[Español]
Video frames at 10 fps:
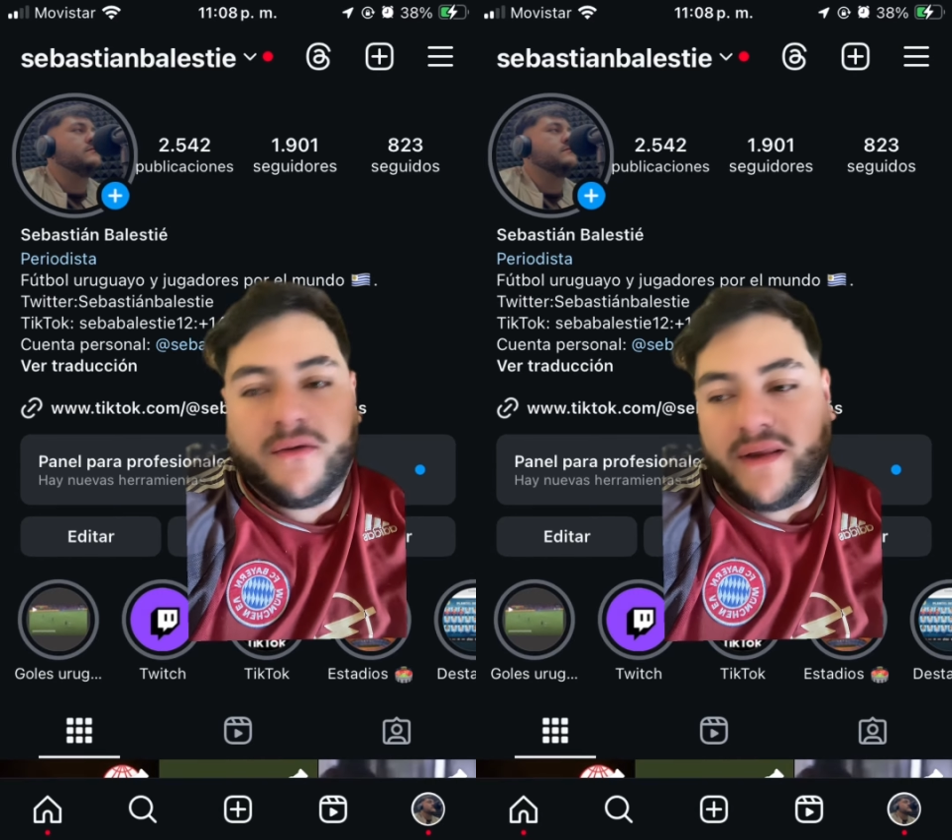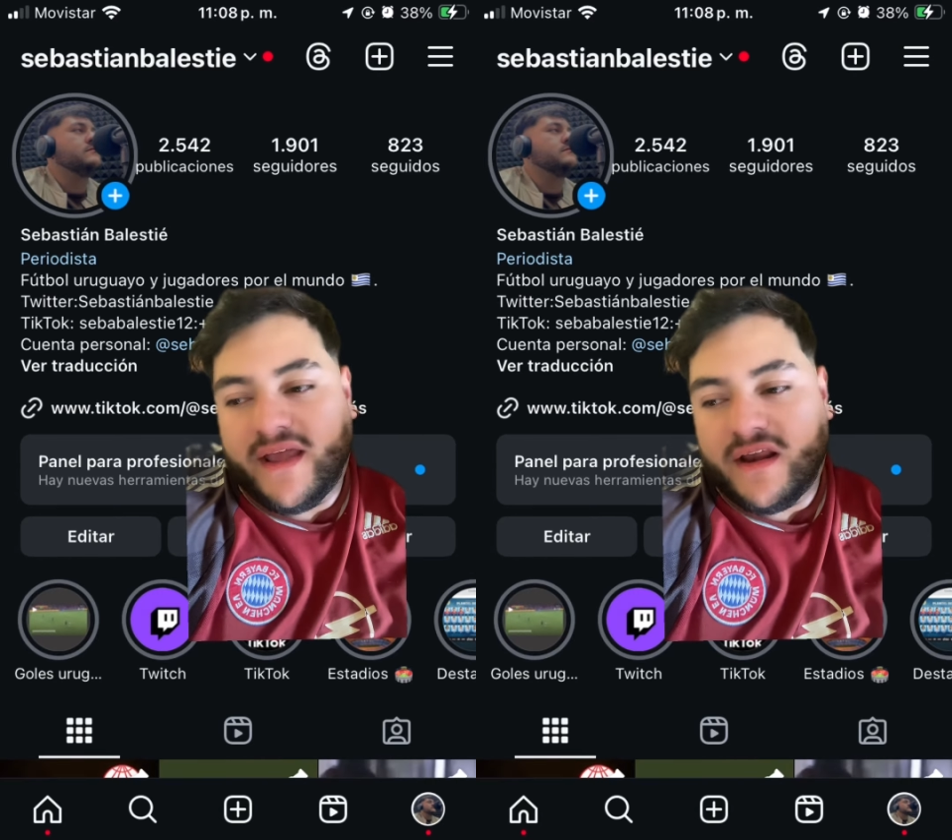de
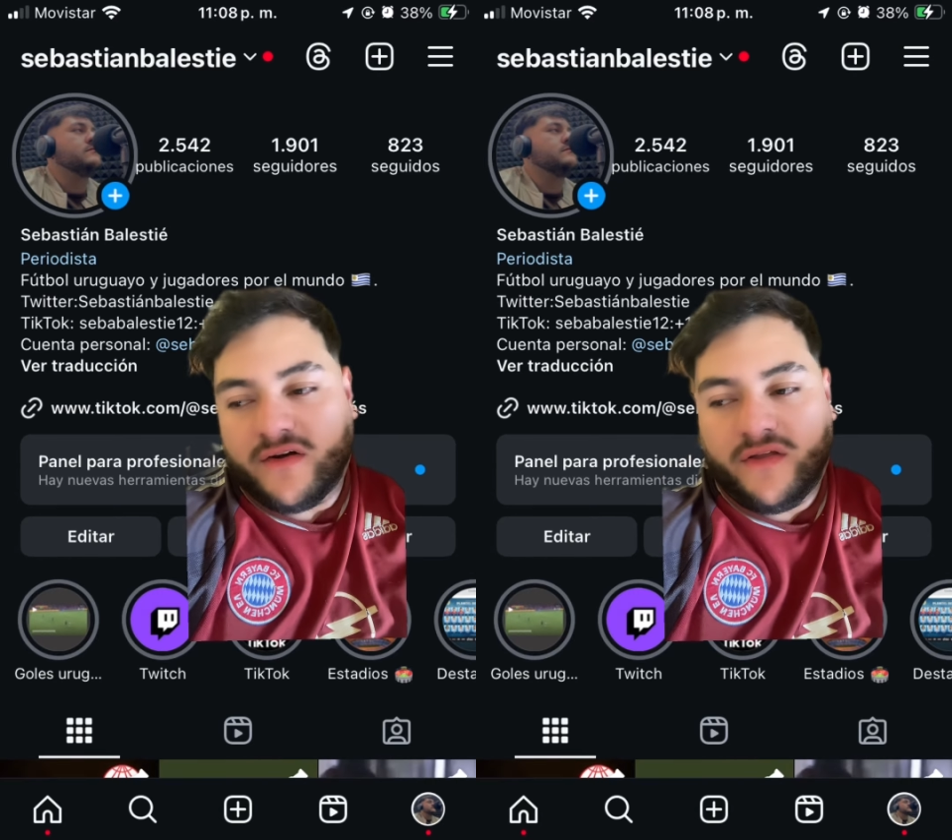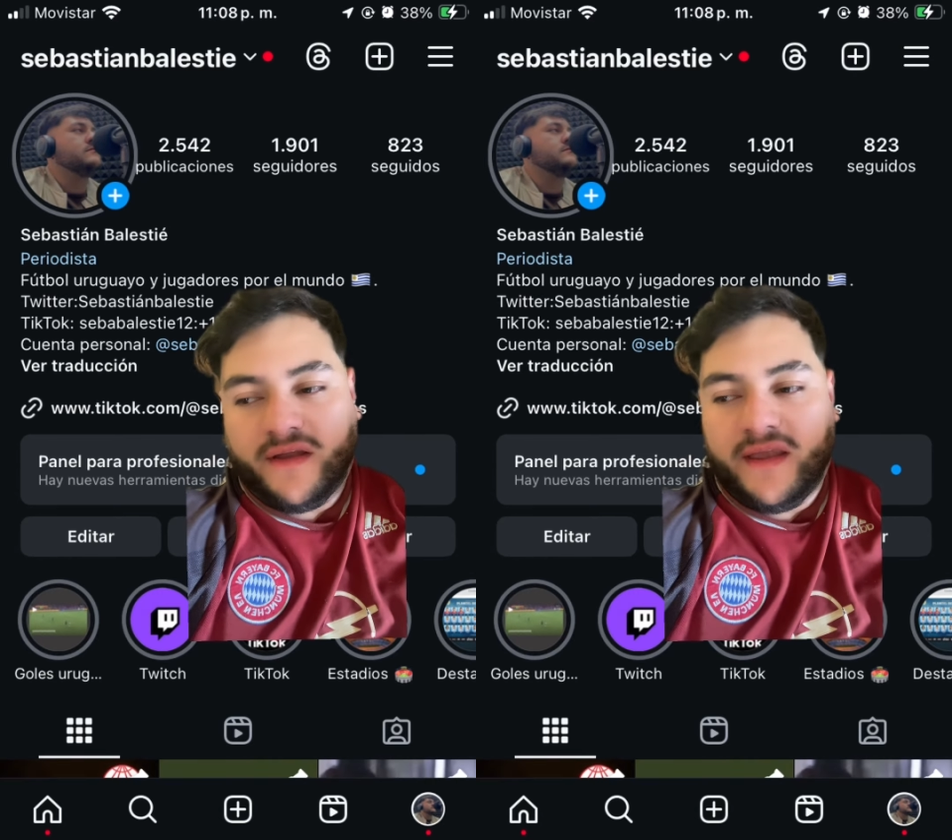Brian
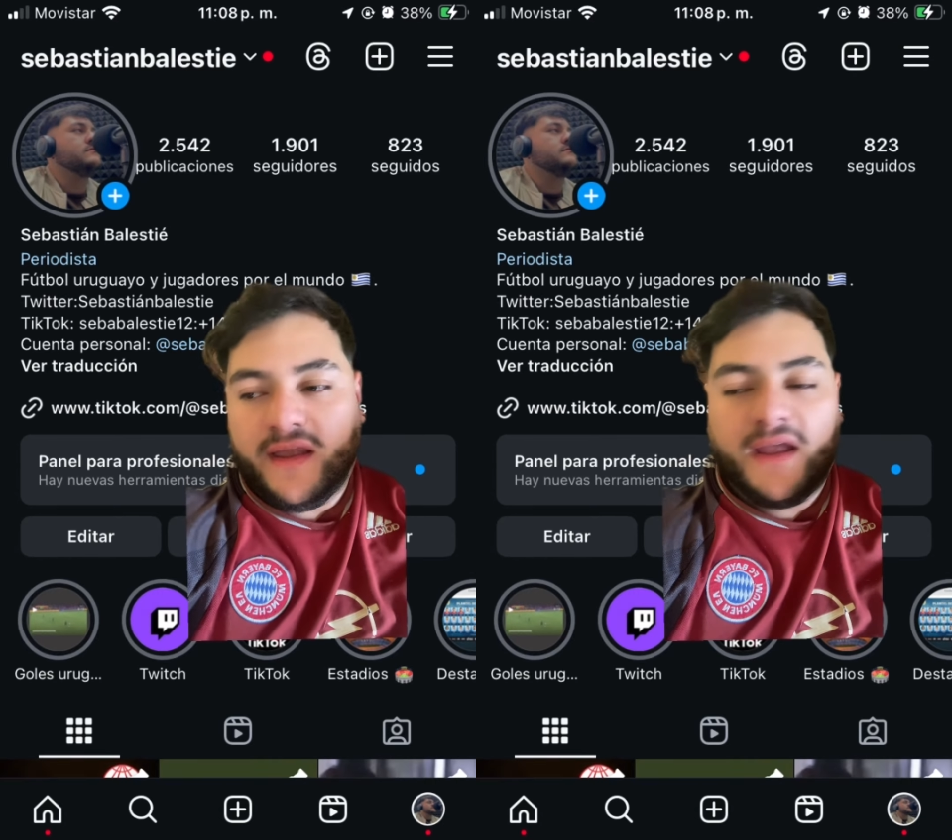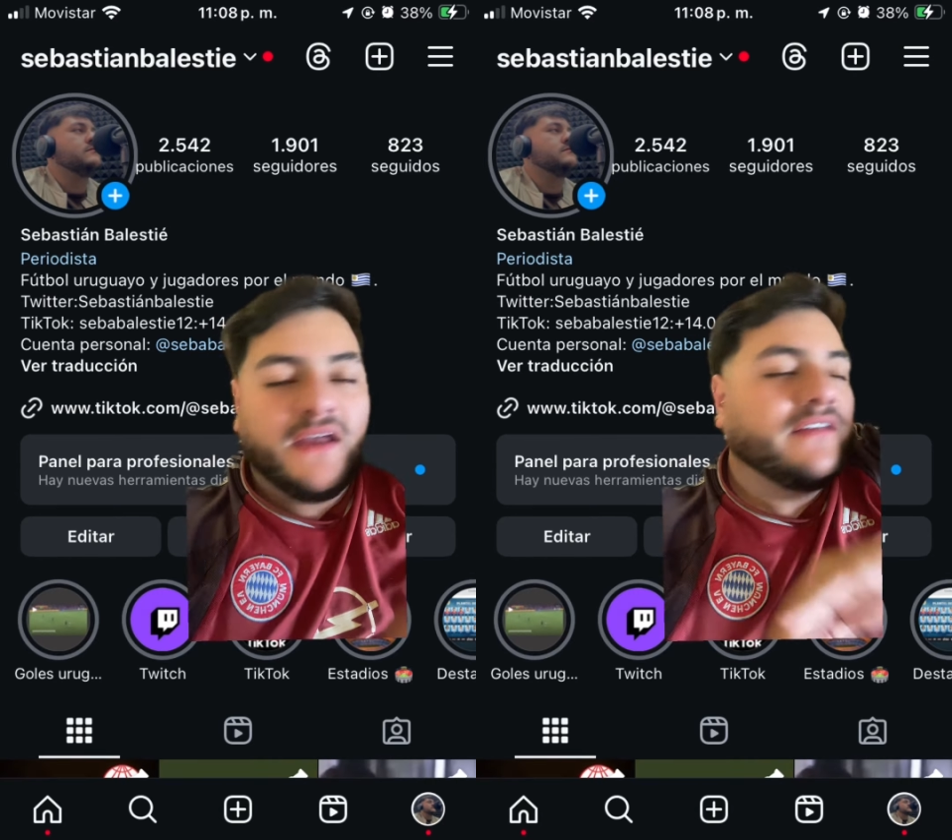
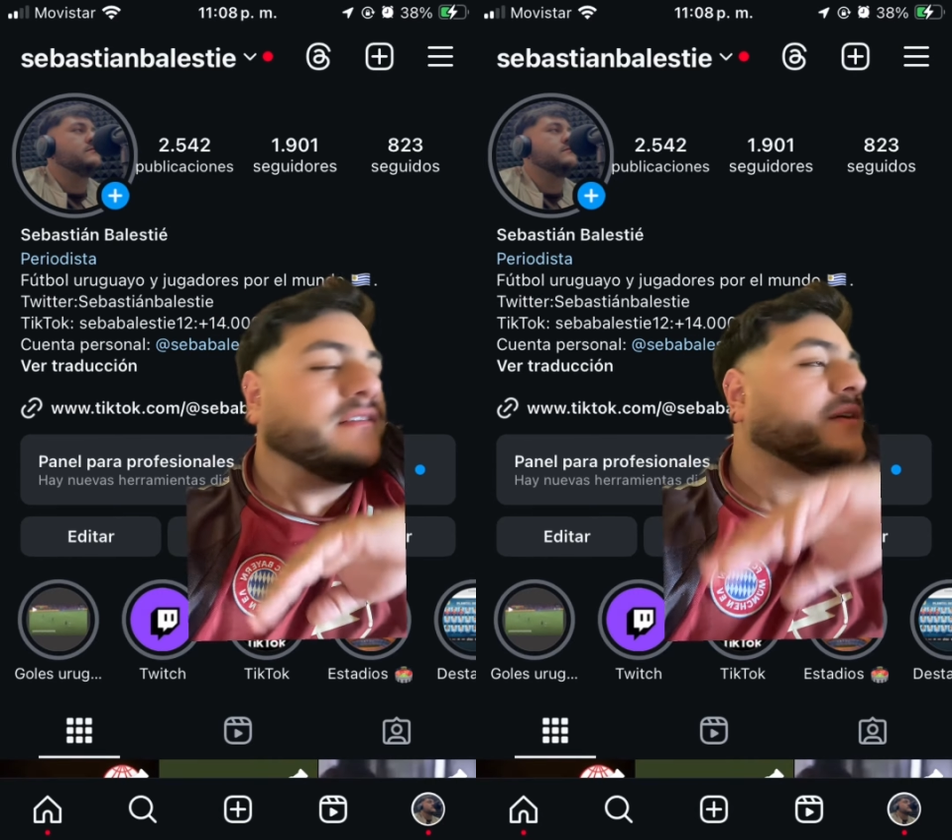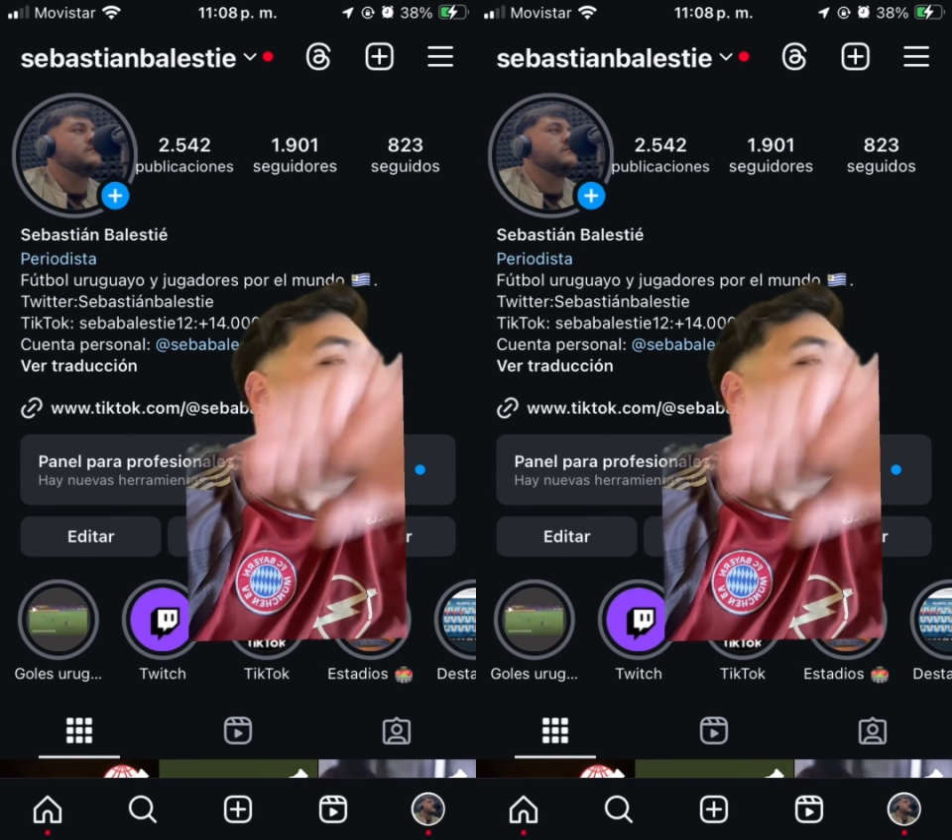Rodríguez.